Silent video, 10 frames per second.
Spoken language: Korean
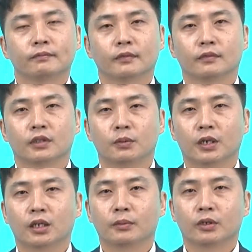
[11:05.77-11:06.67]
음,
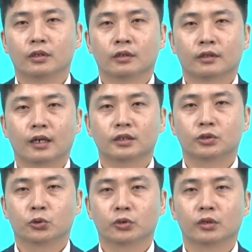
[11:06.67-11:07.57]
이만하면은 다시
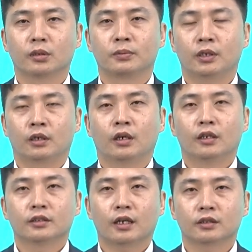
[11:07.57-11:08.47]
조선업이
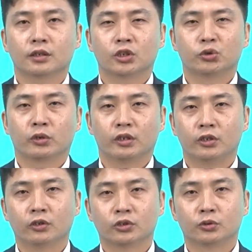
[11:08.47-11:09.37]
상승 기조가
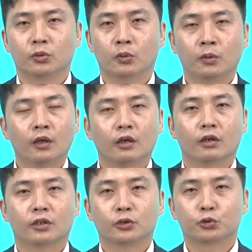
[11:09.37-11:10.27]
이어지고
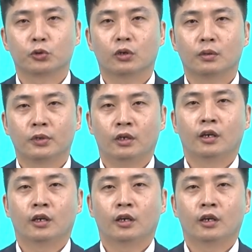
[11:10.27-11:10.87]
현대중공업이